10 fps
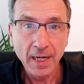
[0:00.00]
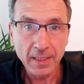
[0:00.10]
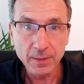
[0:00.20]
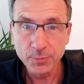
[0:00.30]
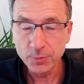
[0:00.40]

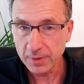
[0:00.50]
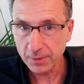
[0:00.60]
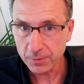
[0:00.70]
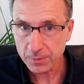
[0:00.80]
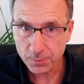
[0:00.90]
Angebot
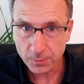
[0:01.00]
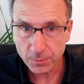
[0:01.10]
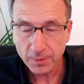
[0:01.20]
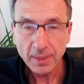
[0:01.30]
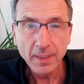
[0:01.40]
auch
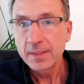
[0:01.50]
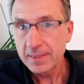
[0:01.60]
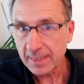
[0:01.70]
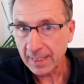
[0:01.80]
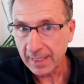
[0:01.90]
so
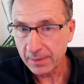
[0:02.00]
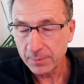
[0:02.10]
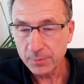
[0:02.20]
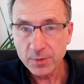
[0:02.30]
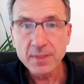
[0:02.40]
stylen
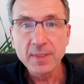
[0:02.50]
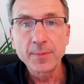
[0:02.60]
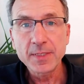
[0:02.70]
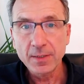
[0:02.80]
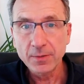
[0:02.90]
muss,
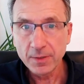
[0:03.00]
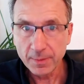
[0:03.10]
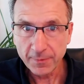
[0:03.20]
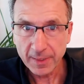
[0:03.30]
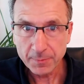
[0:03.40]
damit es auch
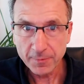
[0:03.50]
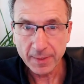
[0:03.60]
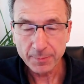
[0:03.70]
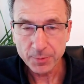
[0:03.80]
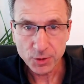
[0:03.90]
im
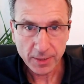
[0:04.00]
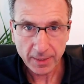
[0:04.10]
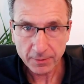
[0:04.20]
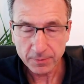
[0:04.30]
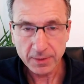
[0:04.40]
Wettbewerb
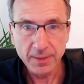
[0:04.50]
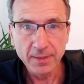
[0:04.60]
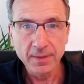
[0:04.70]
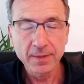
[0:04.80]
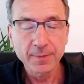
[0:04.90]
besteht und ich
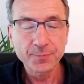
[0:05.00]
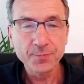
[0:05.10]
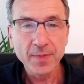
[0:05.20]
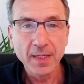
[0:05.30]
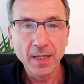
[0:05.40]
den
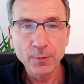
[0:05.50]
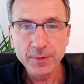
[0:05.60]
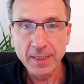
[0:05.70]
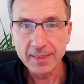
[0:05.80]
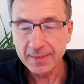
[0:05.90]
ähm,
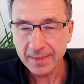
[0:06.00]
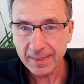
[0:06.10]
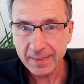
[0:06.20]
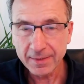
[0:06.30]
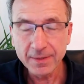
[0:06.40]
Auftrag
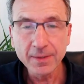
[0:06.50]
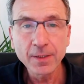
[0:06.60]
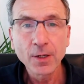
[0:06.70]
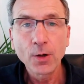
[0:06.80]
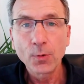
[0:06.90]

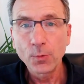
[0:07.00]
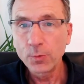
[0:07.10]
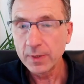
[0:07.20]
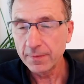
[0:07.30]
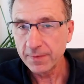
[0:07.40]
kriege
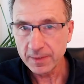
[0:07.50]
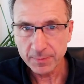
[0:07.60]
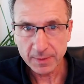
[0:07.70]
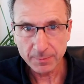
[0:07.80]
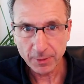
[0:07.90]
oder wie ich mit dem